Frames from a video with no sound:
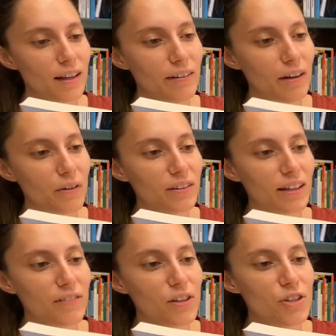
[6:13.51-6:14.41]
che racconta
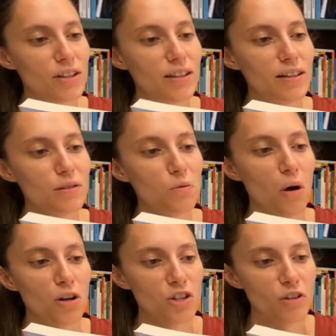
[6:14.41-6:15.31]
le vicende del
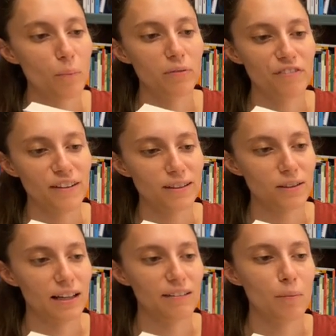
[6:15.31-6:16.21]
suocero, prefetto
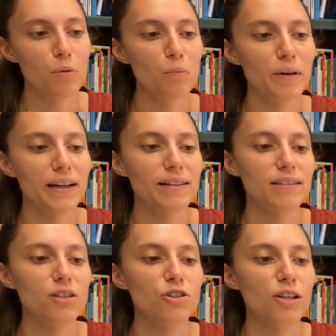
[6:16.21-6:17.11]
della Repubblica in
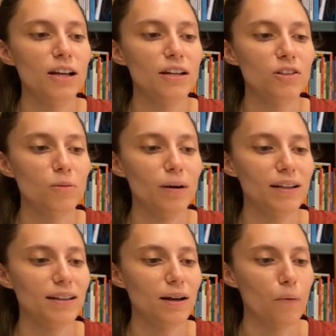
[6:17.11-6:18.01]
Sicilia
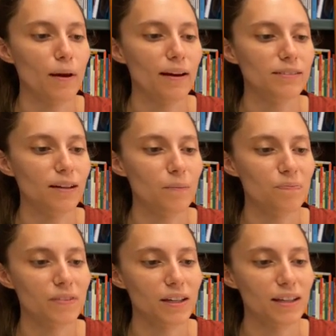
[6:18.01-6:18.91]
all'indomani della guerra,
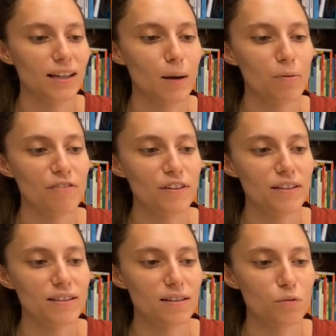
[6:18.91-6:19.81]
e della
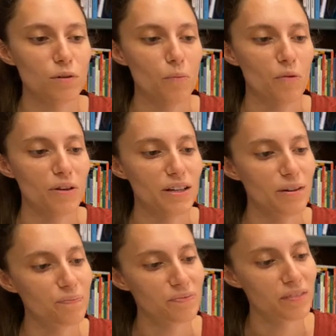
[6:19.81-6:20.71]
prefettessa sua moglie.